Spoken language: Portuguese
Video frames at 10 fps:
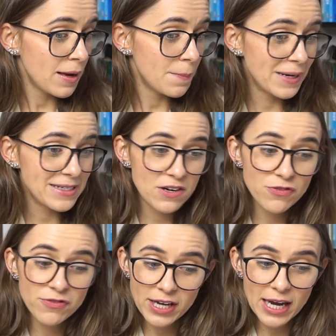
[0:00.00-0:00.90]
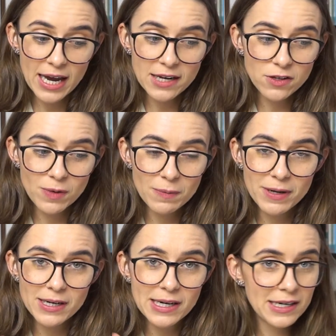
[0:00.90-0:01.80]
Mas eu vi ele numa
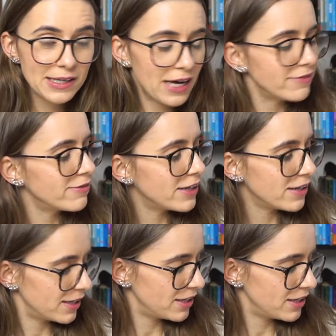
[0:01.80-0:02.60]
banca, ele estava